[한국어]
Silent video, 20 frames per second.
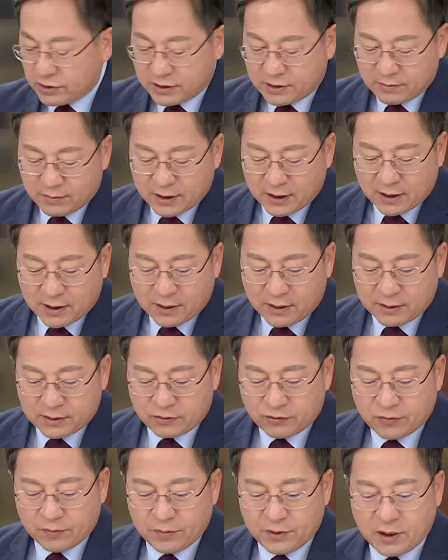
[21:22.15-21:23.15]
있습니다.
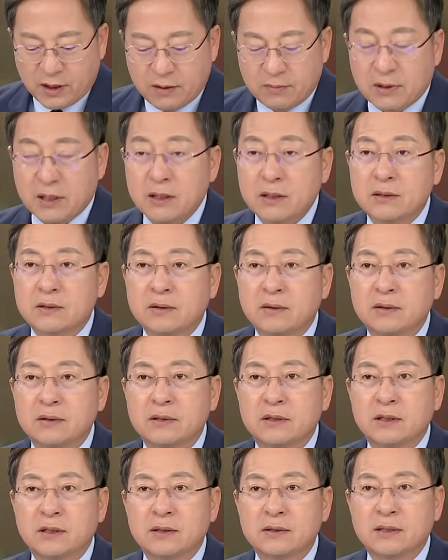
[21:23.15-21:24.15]
국민의힘에서는
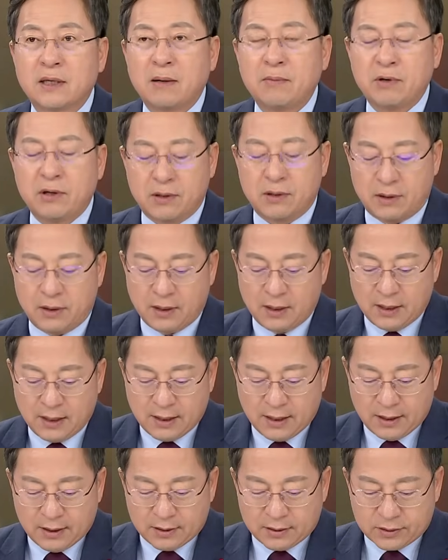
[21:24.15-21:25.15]
지난 3월
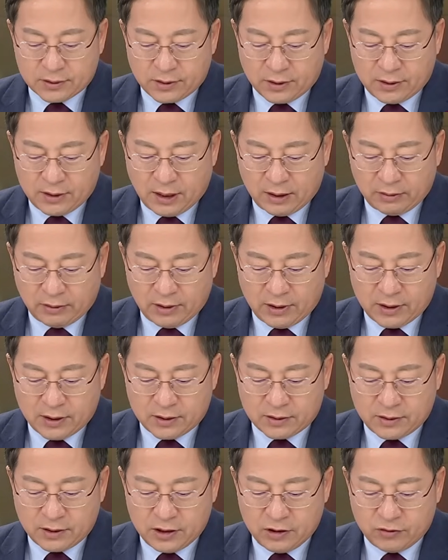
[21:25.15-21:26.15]

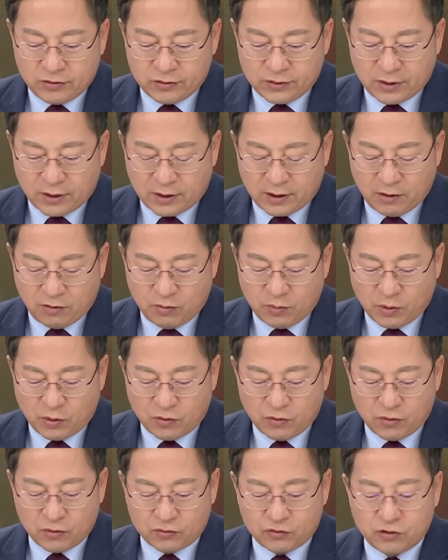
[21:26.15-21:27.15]
전당대회에서 이준석계
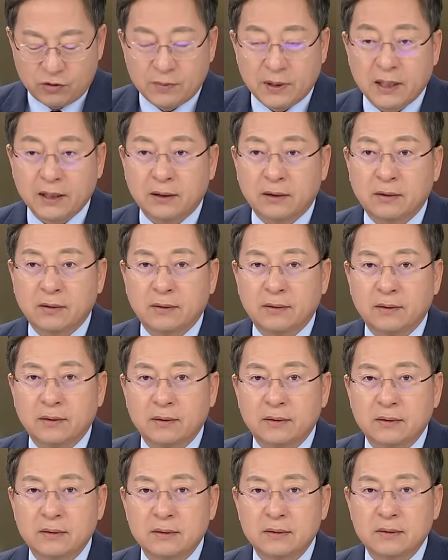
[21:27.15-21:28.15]
후보로
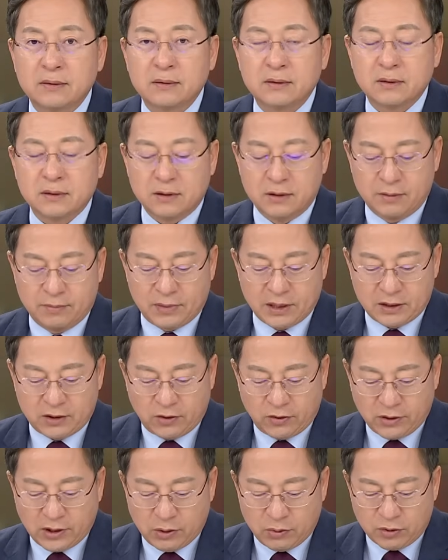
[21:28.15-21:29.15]
출마했던 이른바
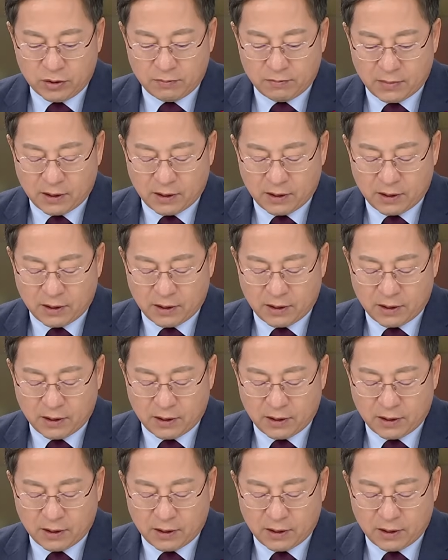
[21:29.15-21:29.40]
천하용인